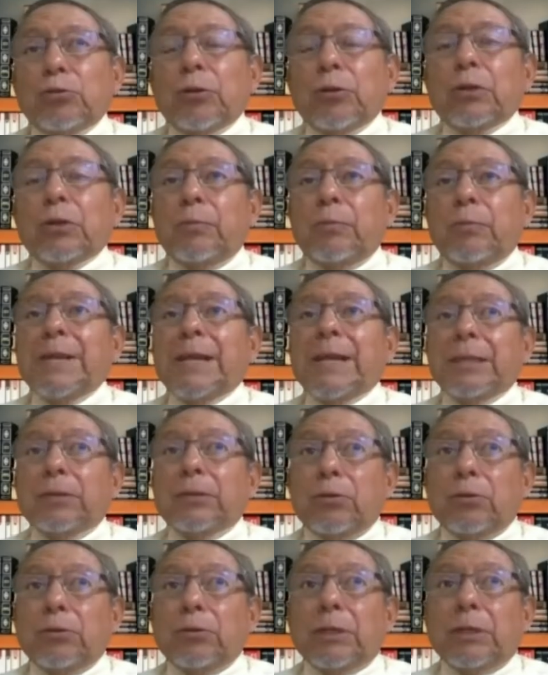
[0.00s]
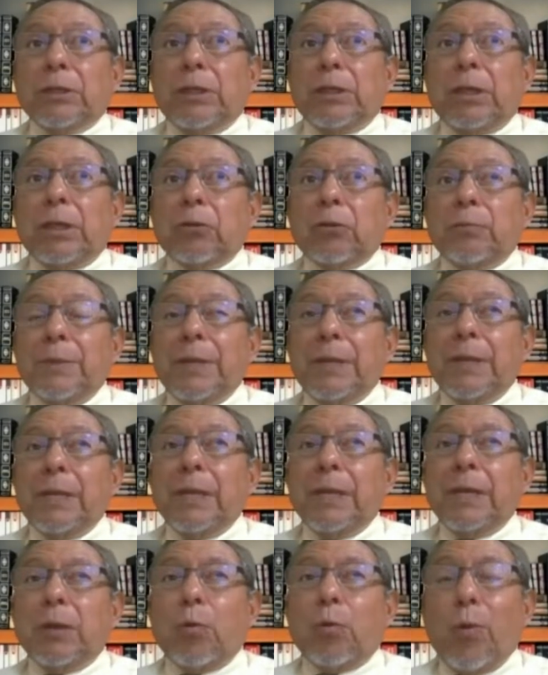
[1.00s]
del 2014, del
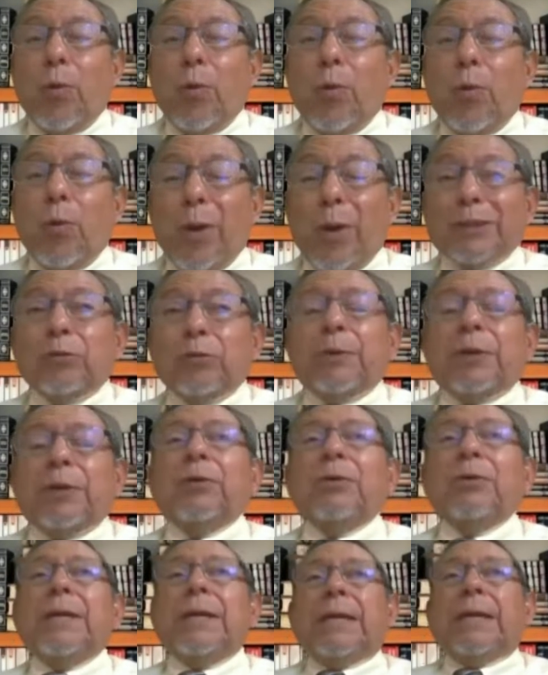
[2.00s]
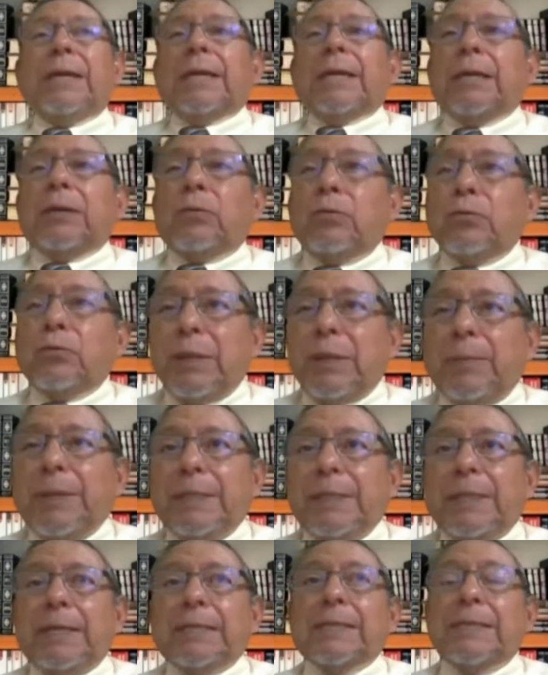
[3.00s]
2004, perdón,
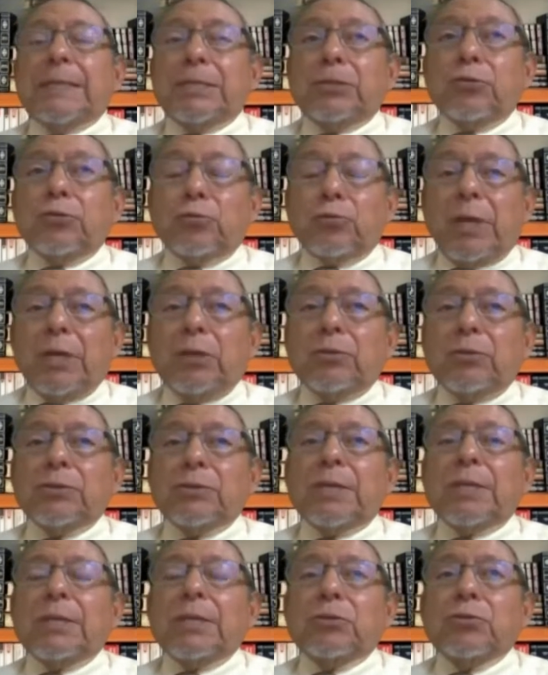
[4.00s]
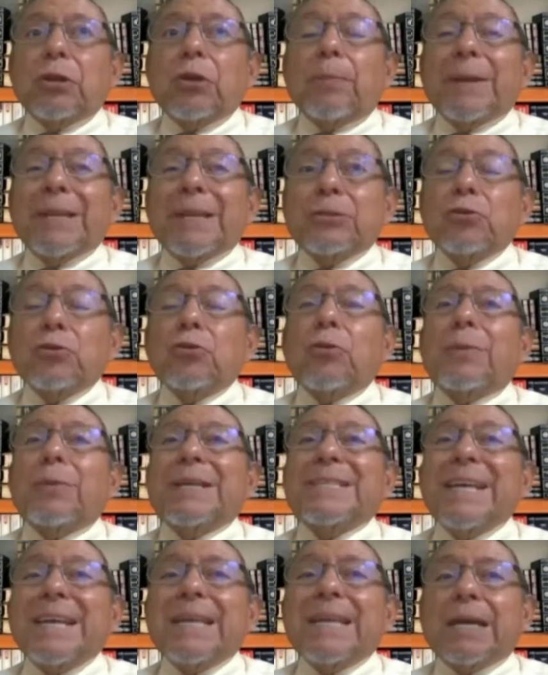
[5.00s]
justamente hace 18 años se inició la operación
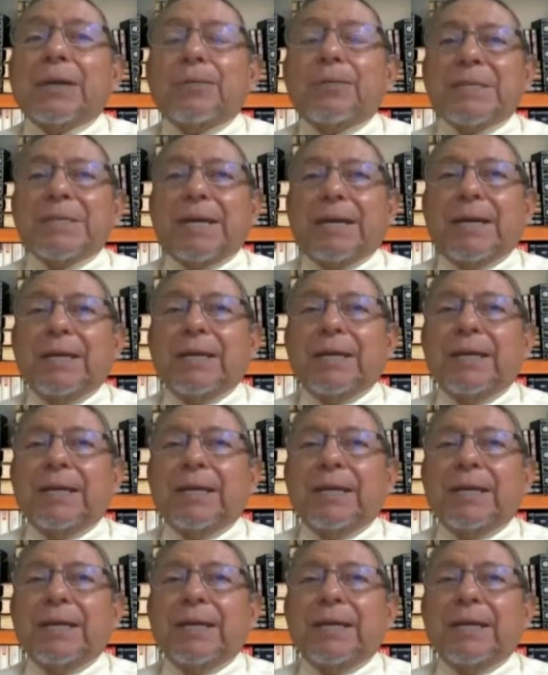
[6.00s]
comercial de Camisea.